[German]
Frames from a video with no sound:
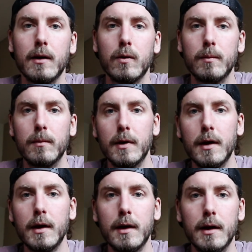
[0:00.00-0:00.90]

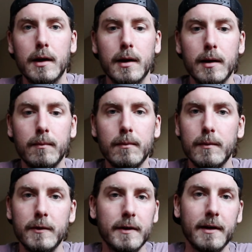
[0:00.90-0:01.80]
Darum ähm,